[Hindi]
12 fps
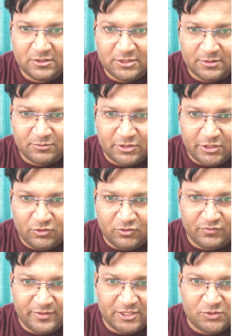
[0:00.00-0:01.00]
जब तीनों
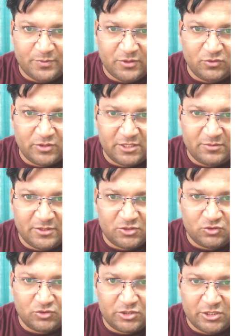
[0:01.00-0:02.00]
वेज पर होंगे तो
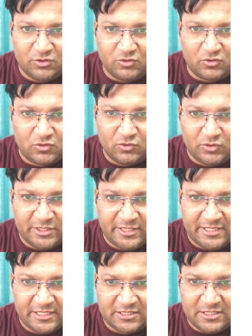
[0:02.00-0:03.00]
बच्चों तीनों
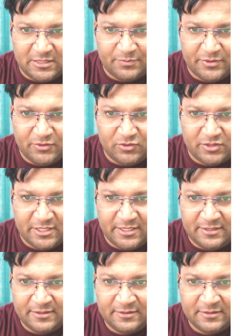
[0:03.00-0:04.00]
क्लोरीन एक तरफ ही होंगे